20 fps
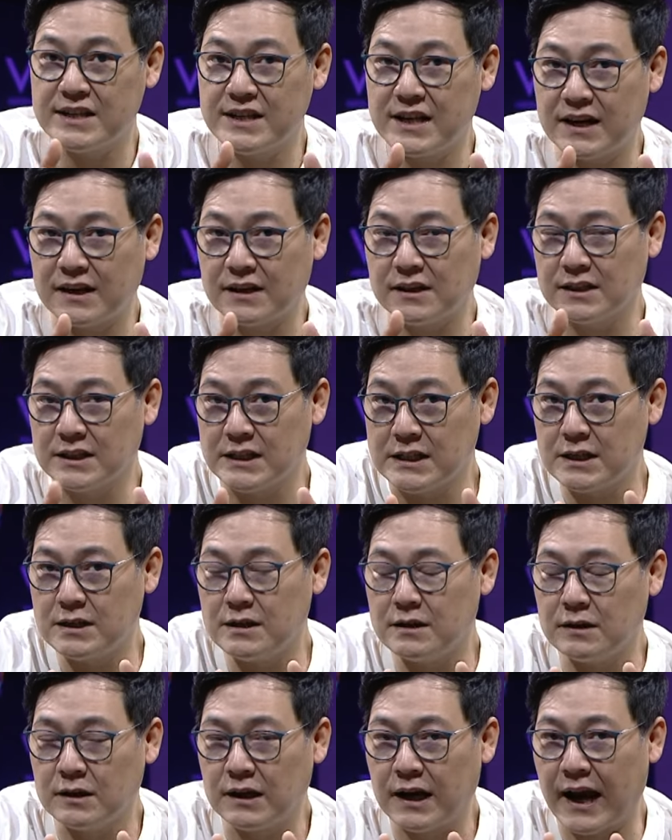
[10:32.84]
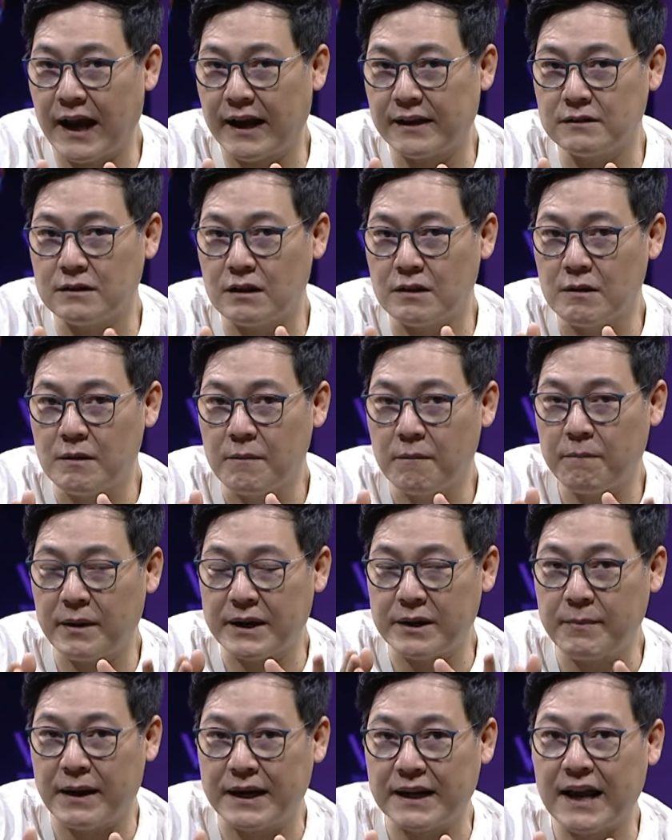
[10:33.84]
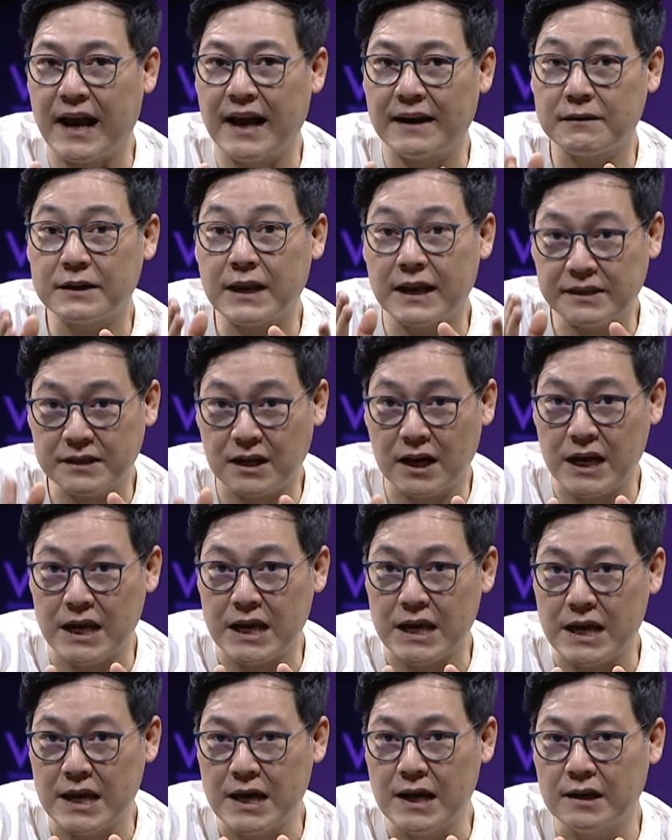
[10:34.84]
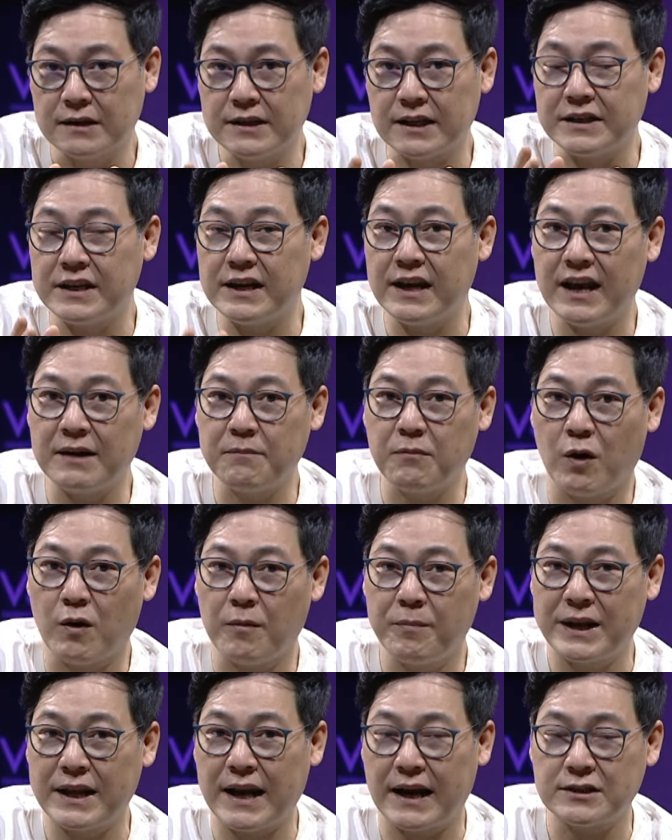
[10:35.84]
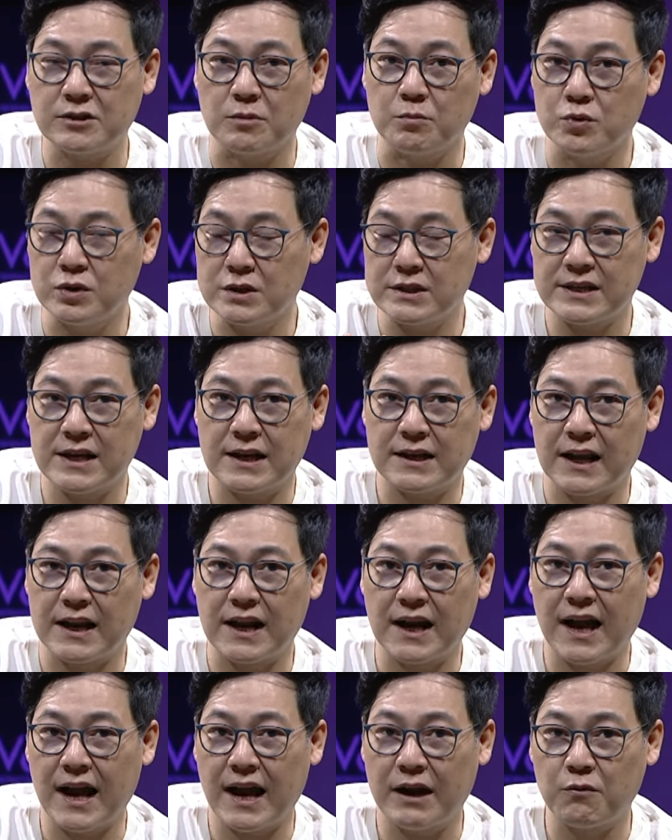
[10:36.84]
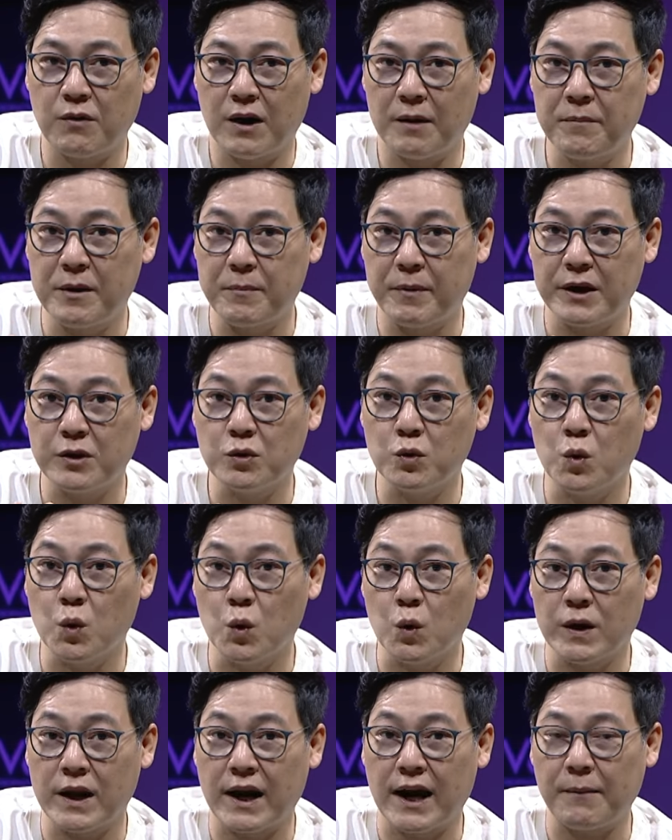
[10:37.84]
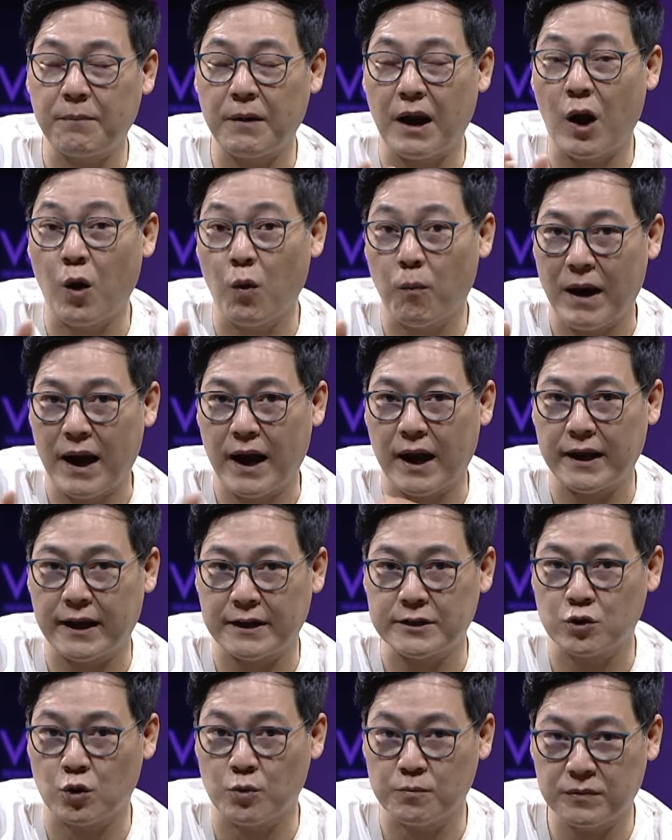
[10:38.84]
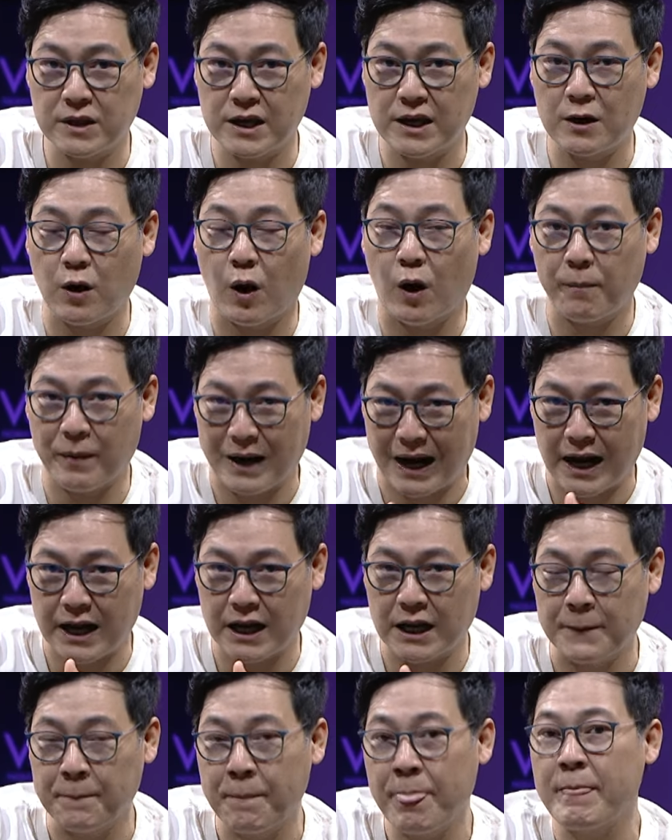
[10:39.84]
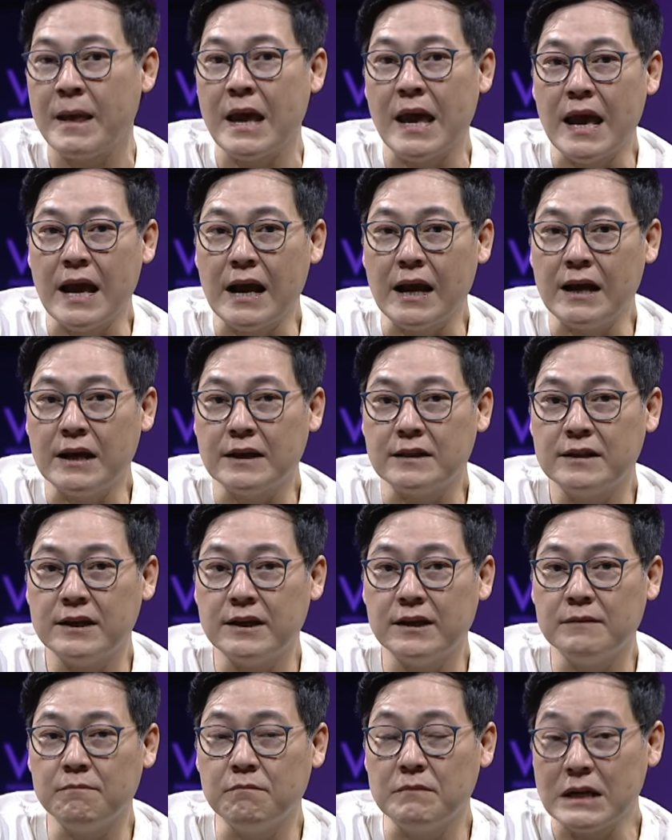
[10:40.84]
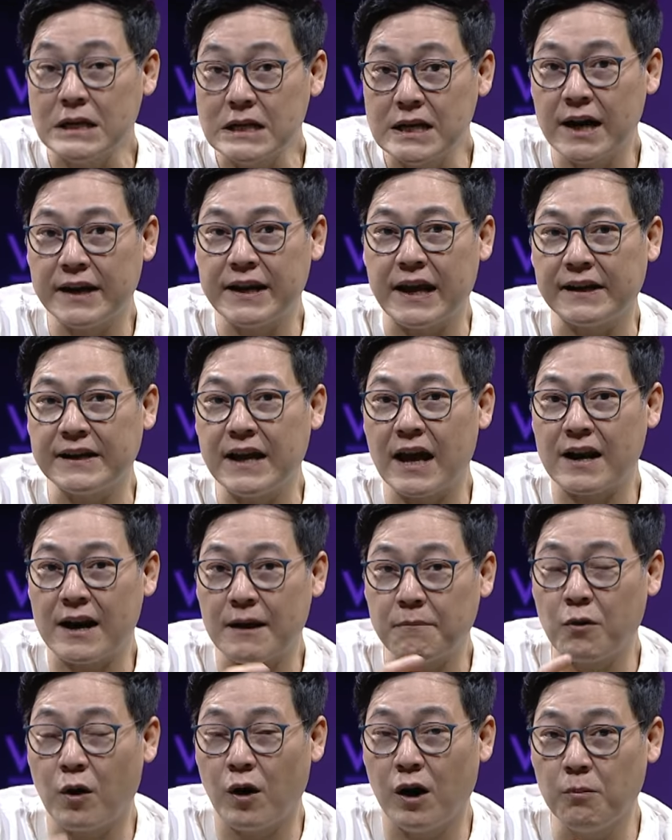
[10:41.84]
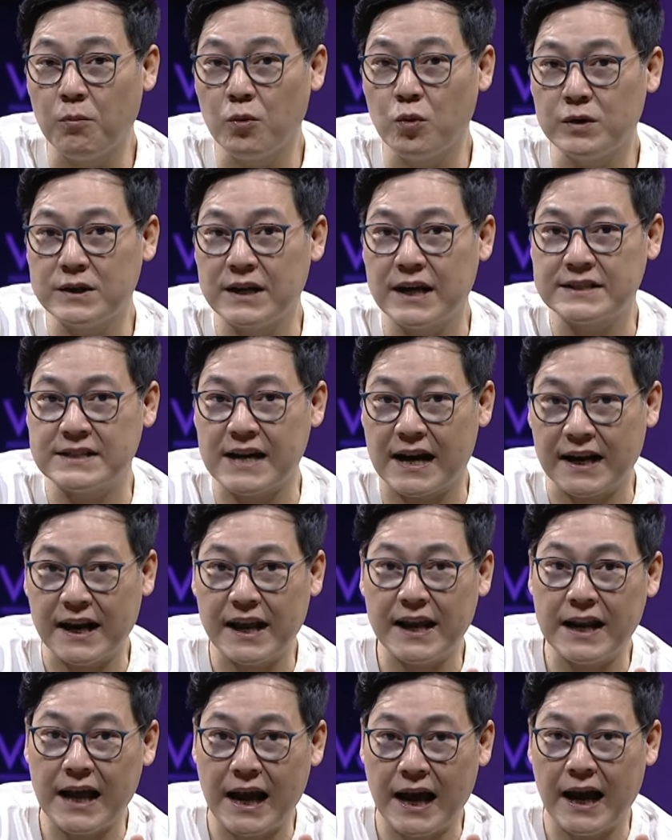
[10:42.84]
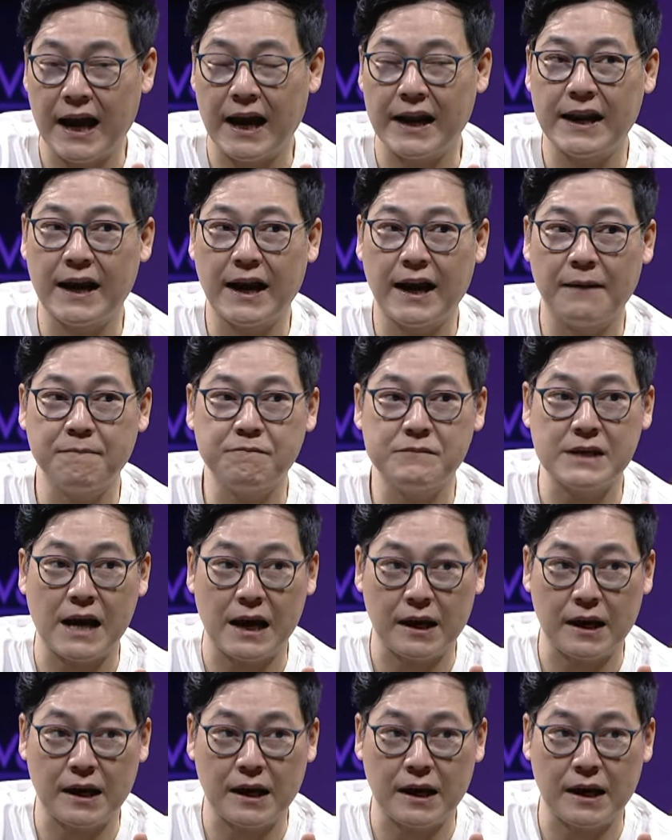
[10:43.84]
เนี่ยก็คือการปฏิบัติการไทยทะเล อย่างที่เล็กบอกว่าเป็นการสมมุติสถานการณ์ว่ามีพายุนะครับเข้ามาเนี่ยโจมตีเกาะพังงันทีมเรือเนี่ยได้รับข้อมูลเนี่ยจากเรดาร์นะครับจาก